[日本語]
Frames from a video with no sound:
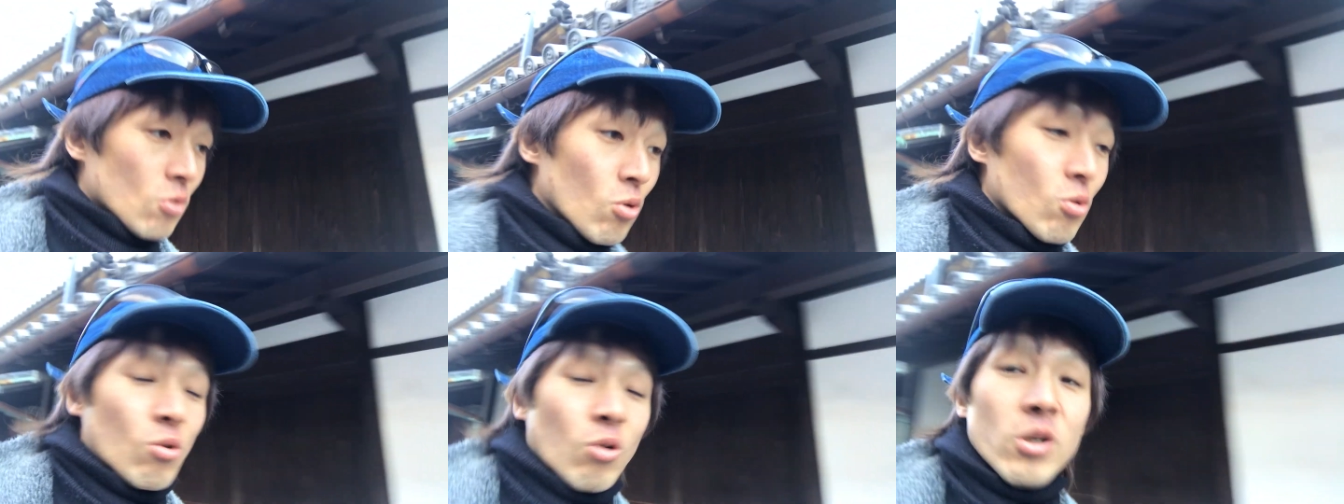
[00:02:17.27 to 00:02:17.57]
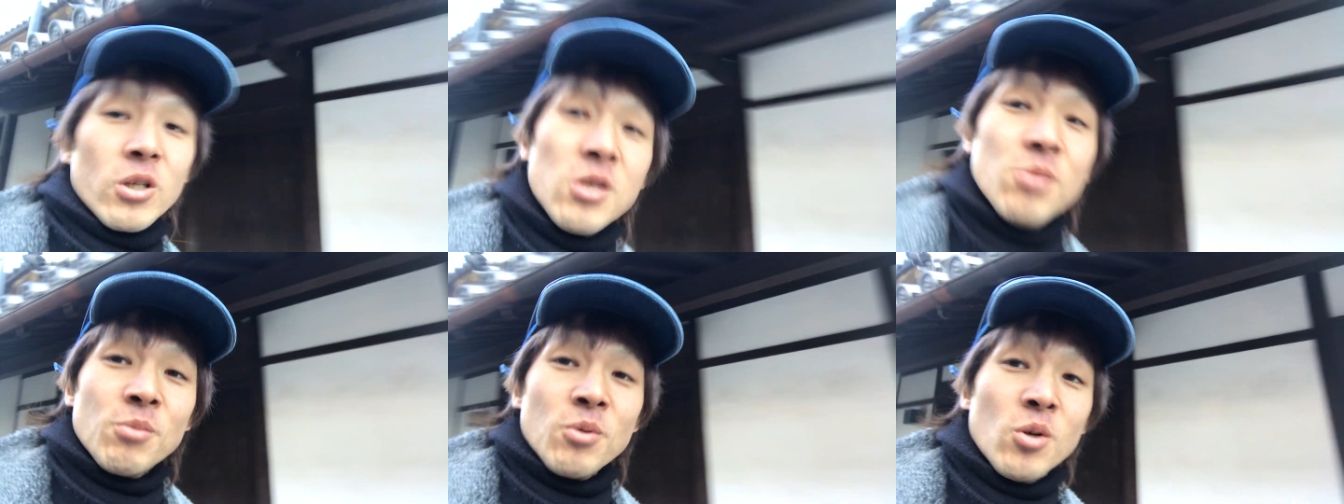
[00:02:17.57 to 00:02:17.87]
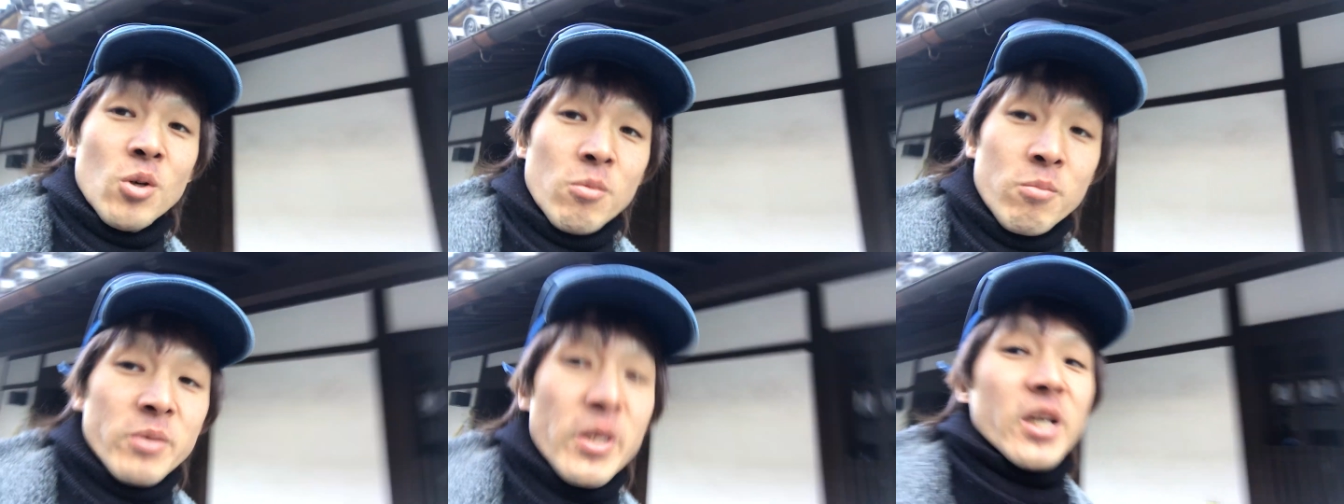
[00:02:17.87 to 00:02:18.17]
うこれでも
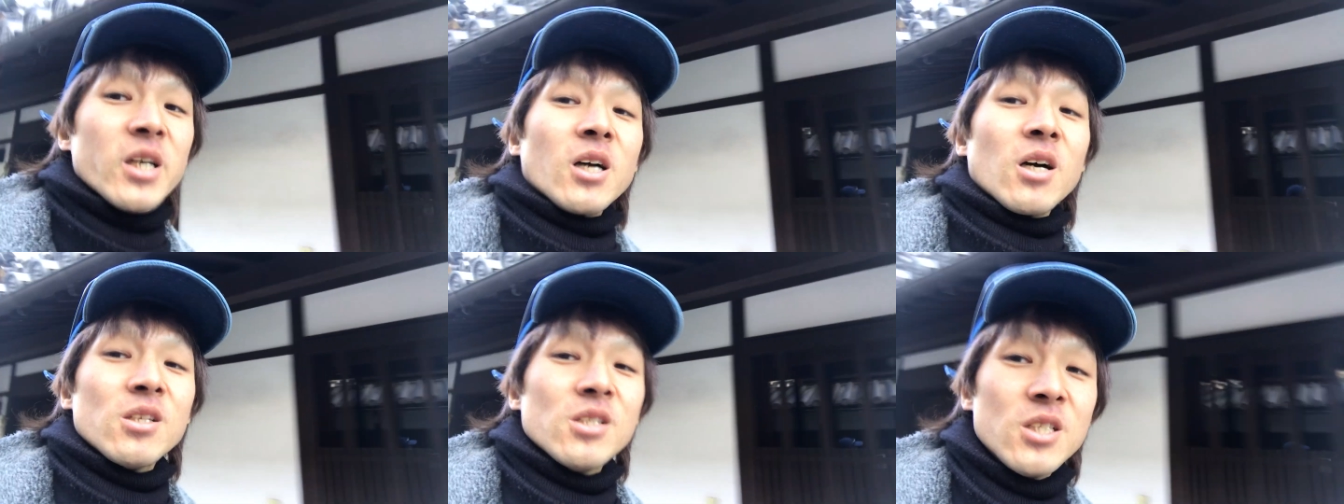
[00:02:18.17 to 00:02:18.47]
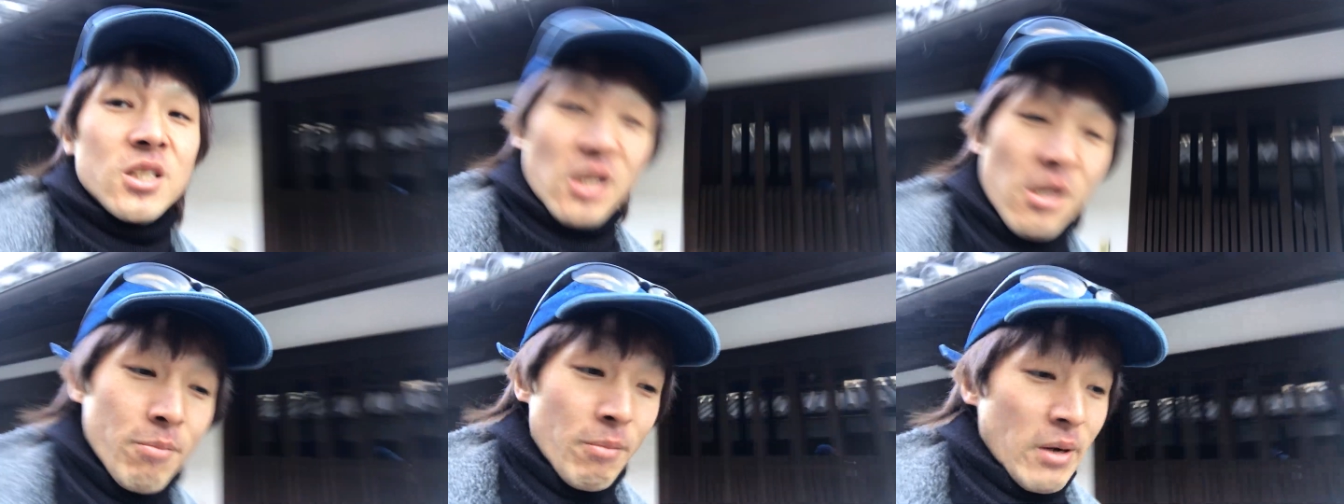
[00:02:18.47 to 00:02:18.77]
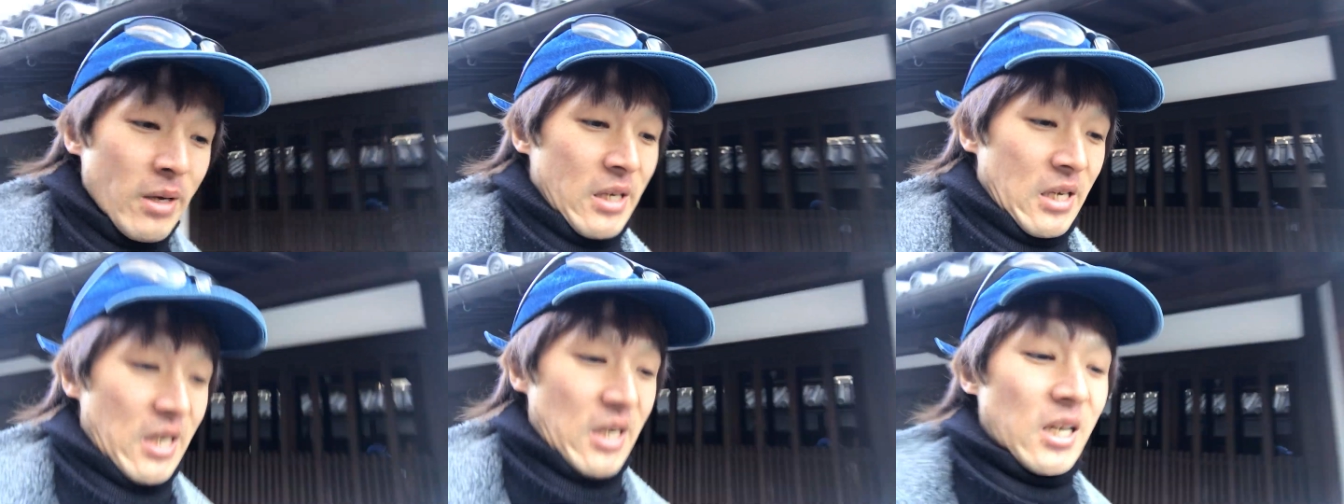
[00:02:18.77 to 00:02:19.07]
年間2000万
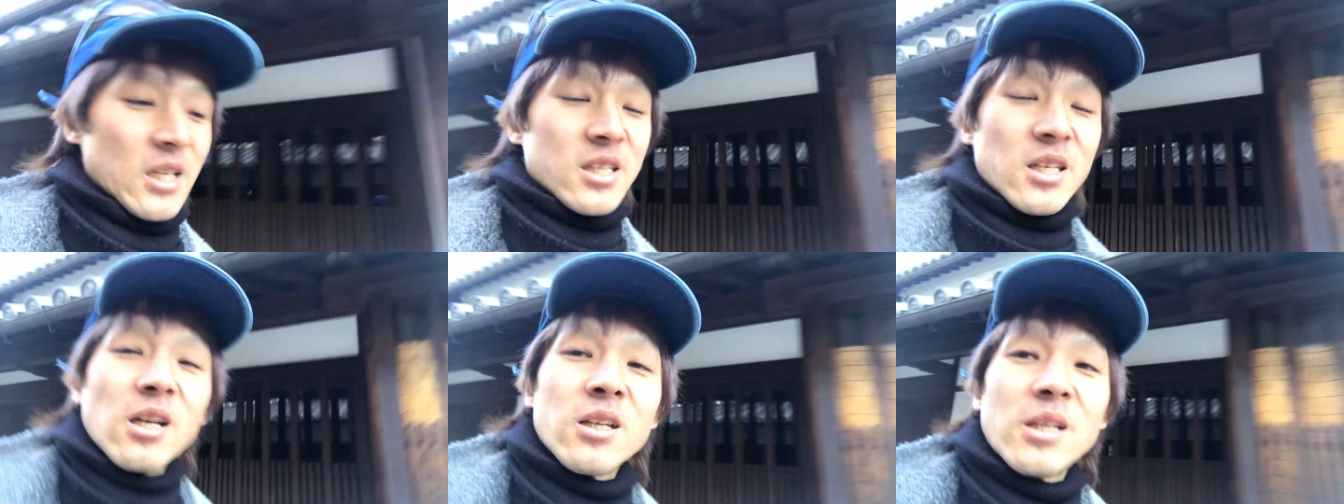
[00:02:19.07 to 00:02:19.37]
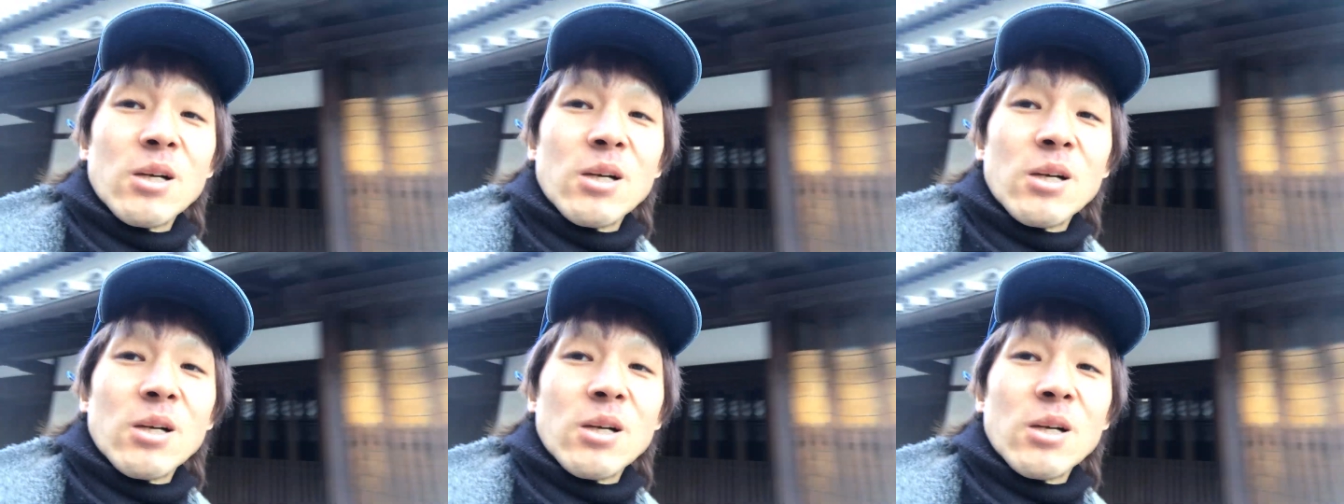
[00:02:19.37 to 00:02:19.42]
円払ってるっ